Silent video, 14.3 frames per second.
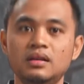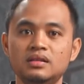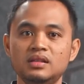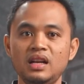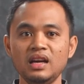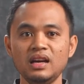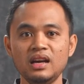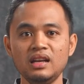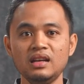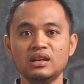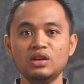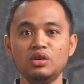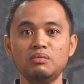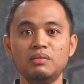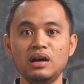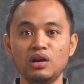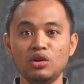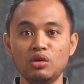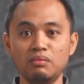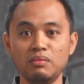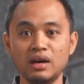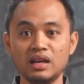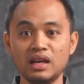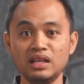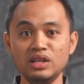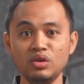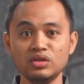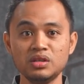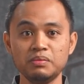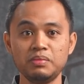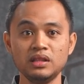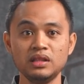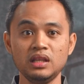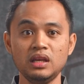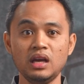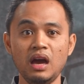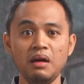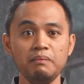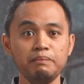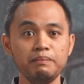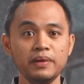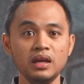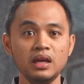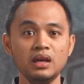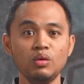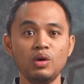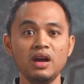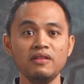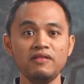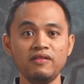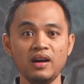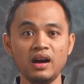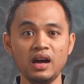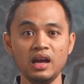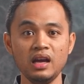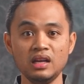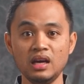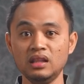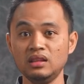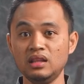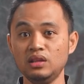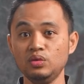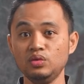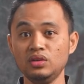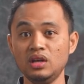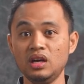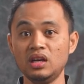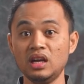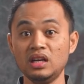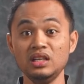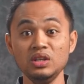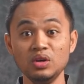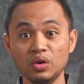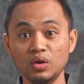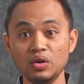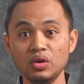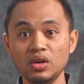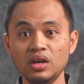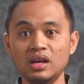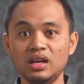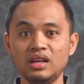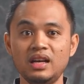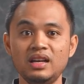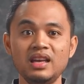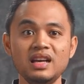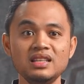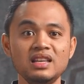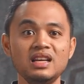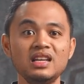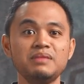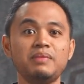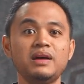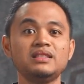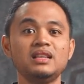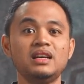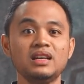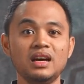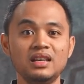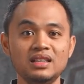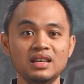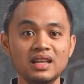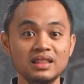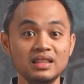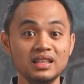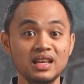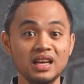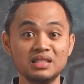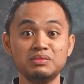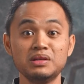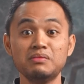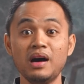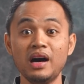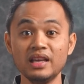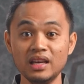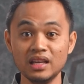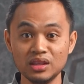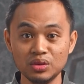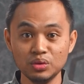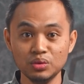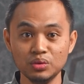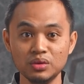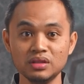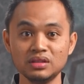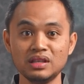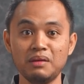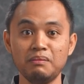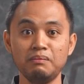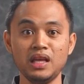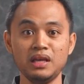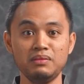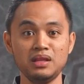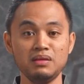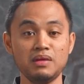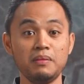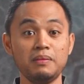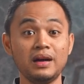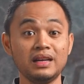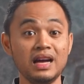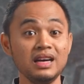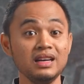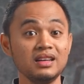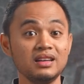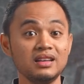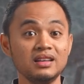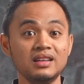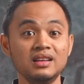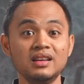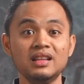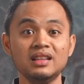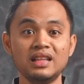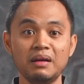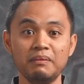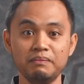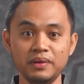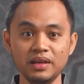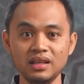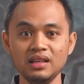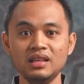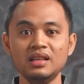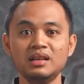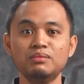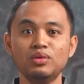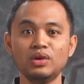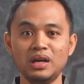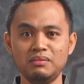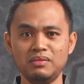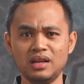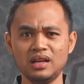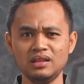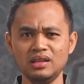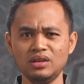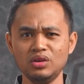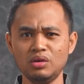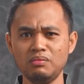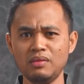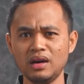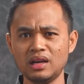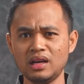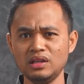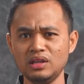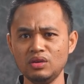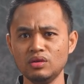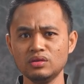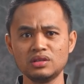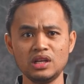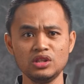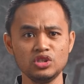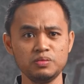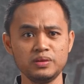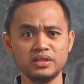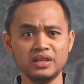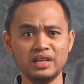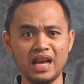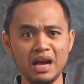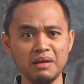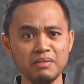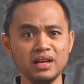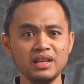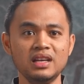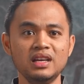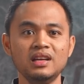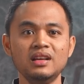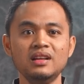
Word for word: Sedangkan gelombang-gelombang radio seperti HP, Wi-Fi, dan tentunya radio, radiasi yang dipancarkannya tidak seberbahaya itu sampai yang menyebabkan kanker. Tapi bukan berarti gelombang radio 100% aman ya.